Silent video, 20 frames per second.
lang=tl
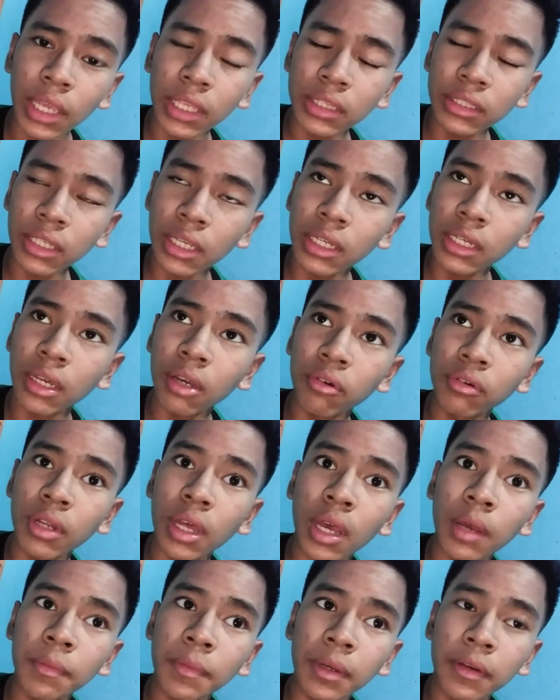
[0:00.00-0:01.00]
At ngayon ako
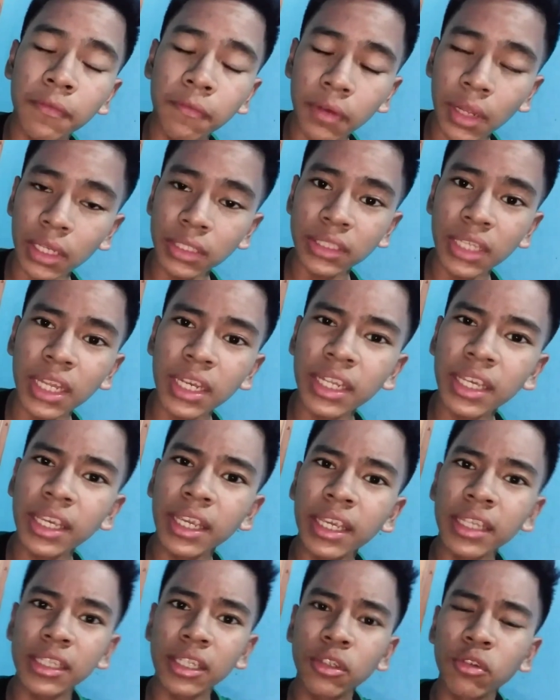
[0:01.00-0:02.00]
nakapag-vlog dahil
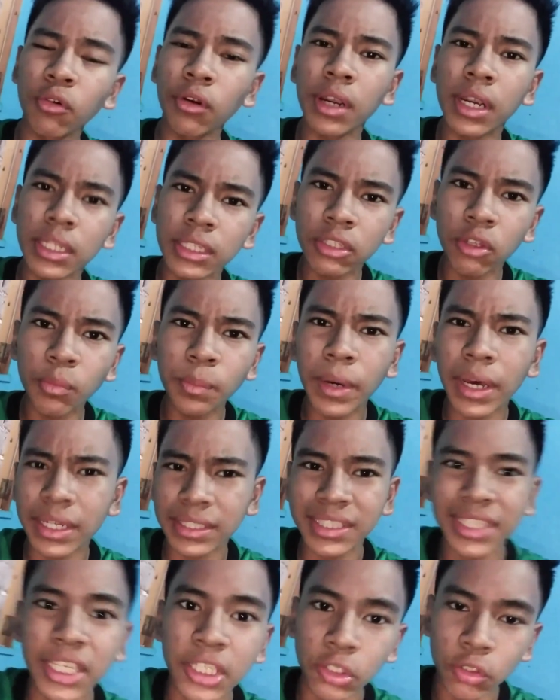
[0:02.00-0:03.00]
i-edit ko agad to para
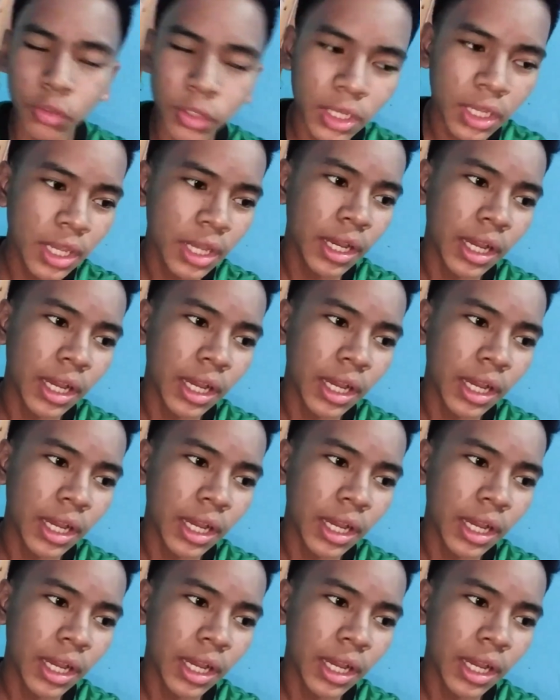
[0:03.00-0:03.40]
sa inyo